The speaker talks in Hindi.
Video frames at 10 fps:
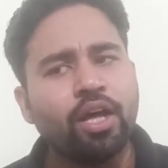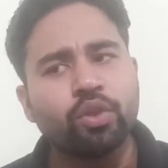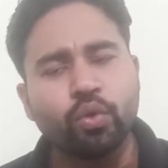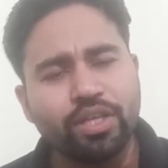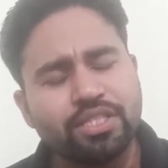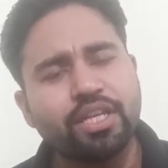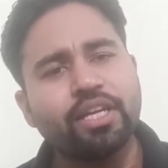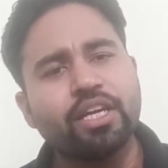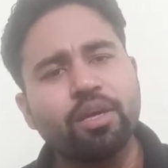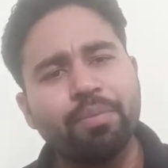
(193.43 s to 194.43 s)
तो इस
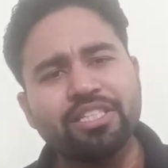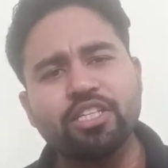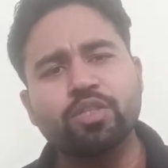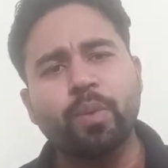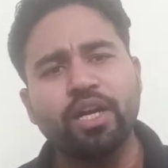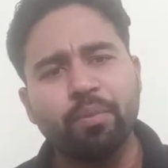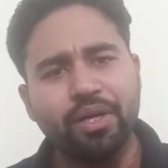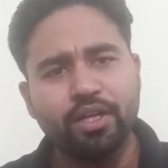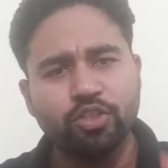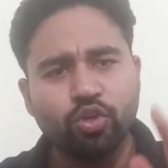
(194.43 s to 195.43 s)
तरीके के बेसिक्स
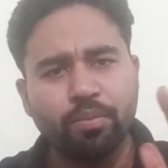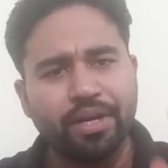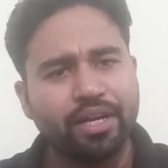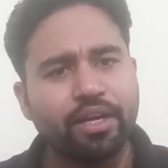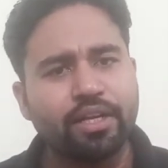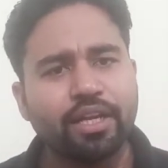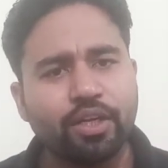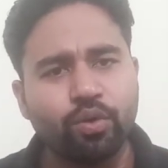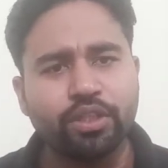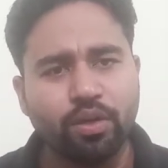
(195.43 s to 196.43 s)
फंडामेंटल जो हमारे घर के
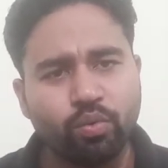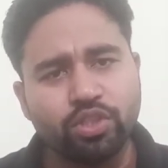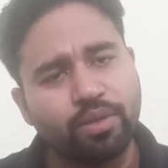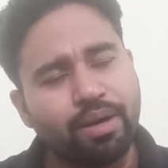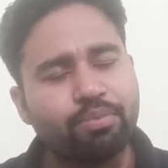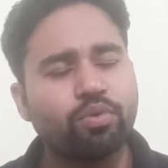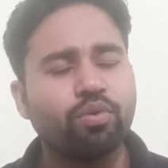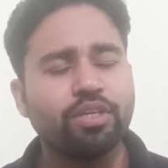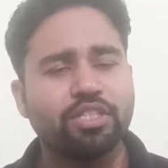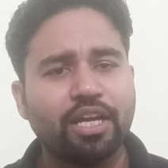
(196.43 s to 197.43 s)
लिए होते हैं वो सब
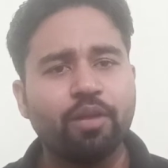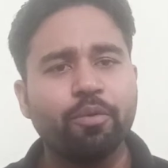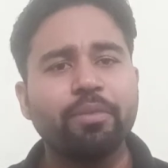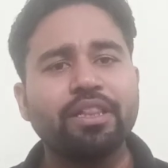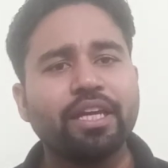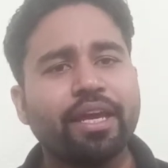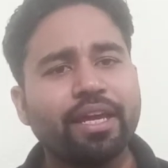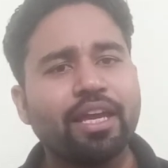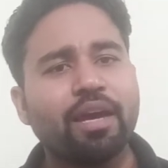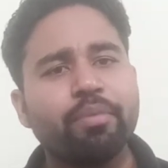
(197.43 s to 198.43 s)
आपको इस चैनल पे मिलते
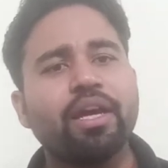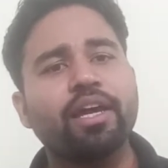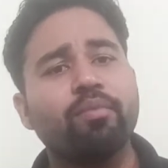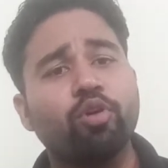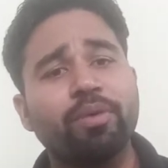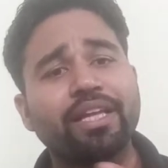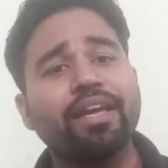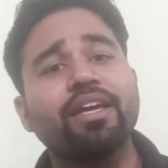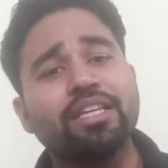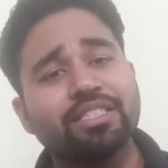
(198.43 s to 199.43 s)
रहेंगे अभी आगे हम लोग
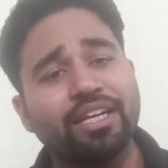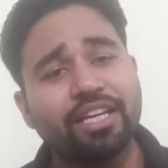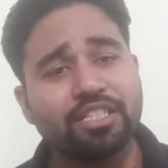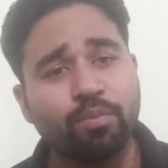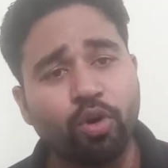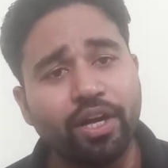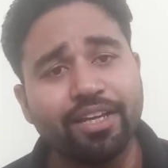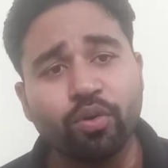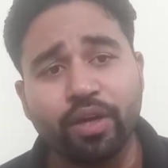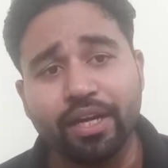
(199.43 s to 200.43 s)
बताएंगे किस तरीके से
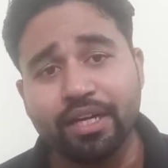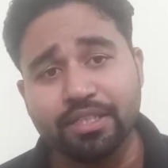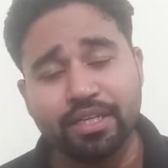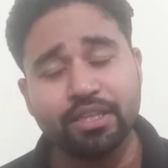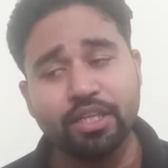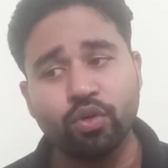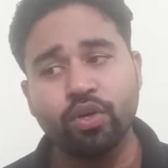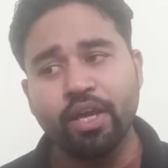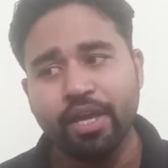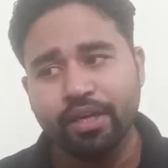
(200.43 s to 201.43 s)
मॉडलिंग वगैरह कर सकते
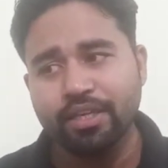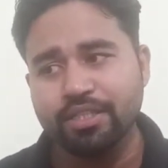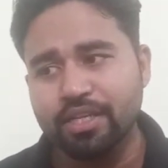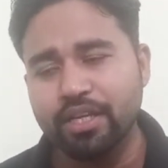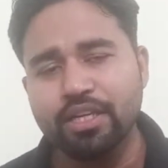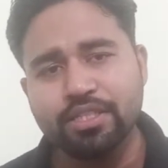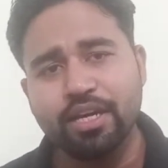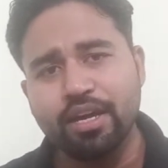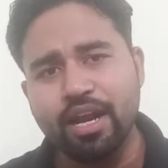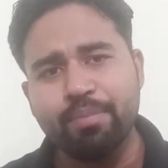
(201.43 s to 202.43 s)
हो किस तरीके से
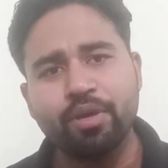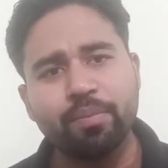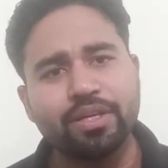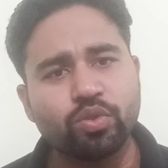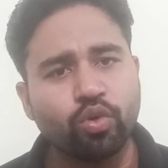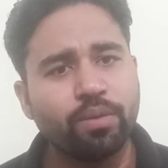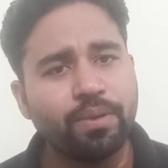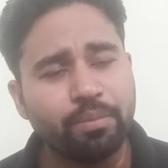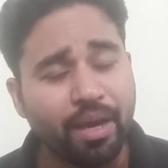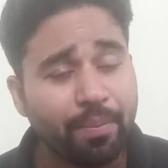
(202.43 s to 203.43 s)
अगर आपके पास कोई
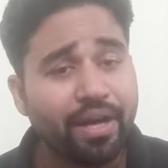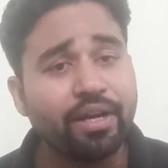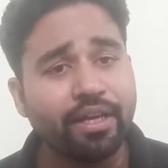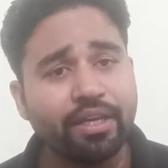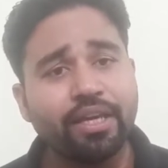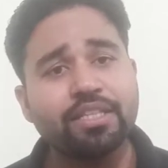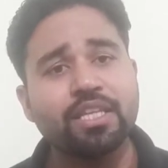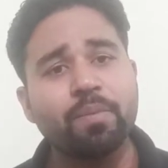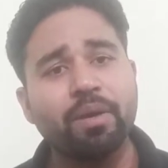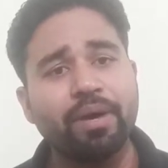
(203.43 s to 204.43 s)
भी व्यापार नहीं है इस
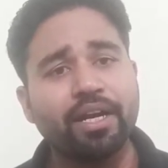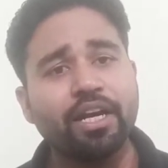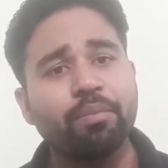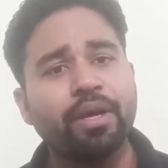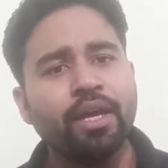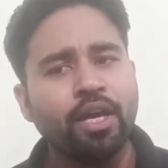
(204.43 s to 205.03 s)
समय मार्केट में